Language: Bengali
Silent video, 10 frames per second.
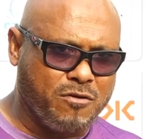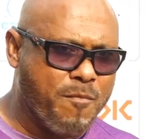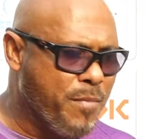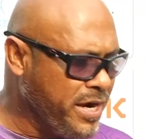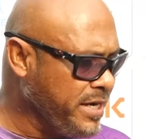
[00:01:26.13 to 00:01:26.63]

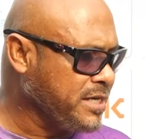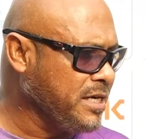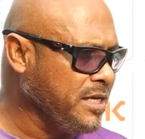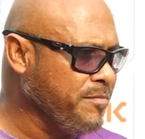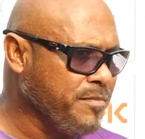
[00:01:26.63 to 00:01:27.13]
কম্বাইন্ড একটা
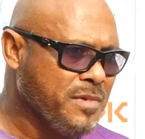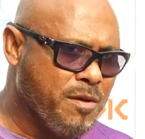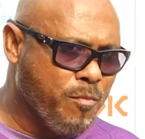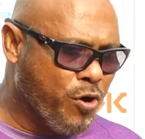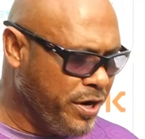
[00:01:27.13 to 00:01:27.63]
টিম
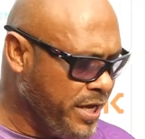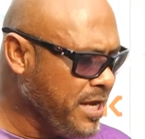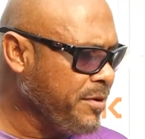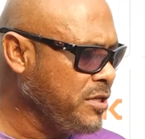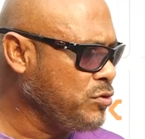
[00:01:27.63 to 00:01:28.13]
বন্ডিং
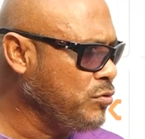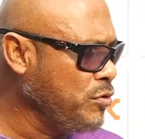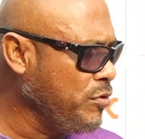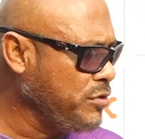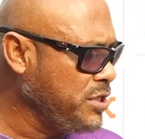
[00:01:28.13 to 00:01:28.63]
আমাদের
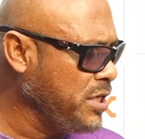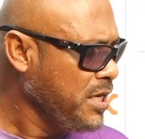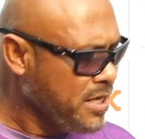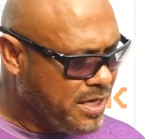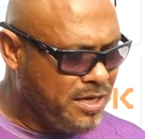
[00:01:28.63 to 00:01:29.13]
সুন্দর হচ্ছে
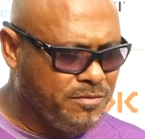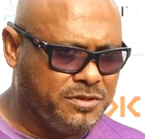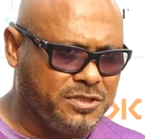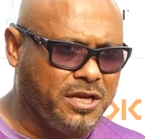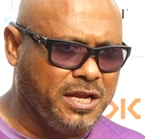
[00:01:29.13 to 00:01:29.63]

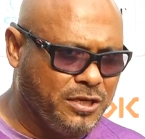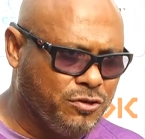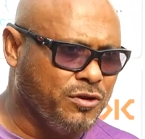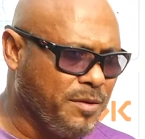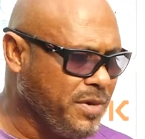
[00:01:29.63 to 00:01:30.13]
ইনশাল্লাহ এই
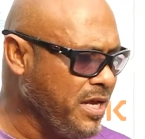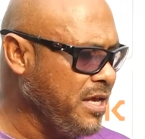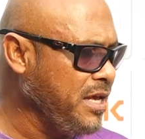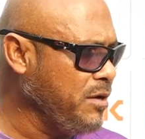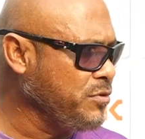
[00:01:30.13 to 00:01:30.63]
জন্যই আমরা
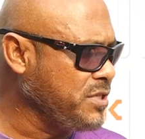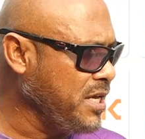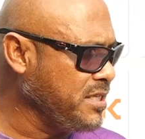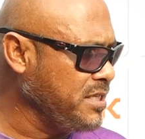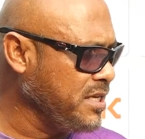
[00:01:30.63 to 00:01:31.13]
এই
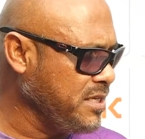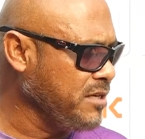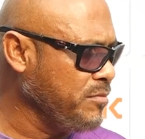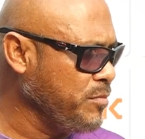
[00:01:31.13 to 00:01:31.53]
অবস্থায় আছি আর কি